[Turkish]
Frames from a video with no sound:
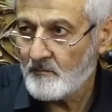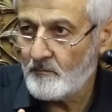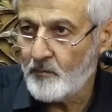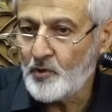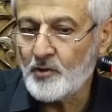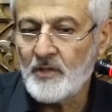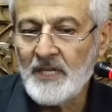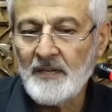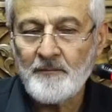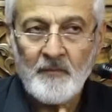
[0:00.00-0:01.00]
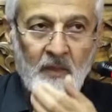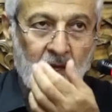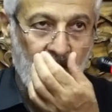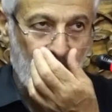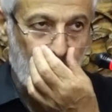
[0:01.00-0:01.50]
Bu yönüyle
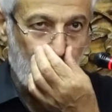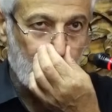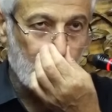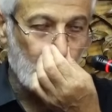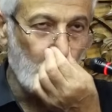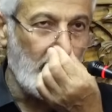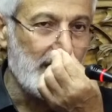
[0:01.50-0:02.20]
bu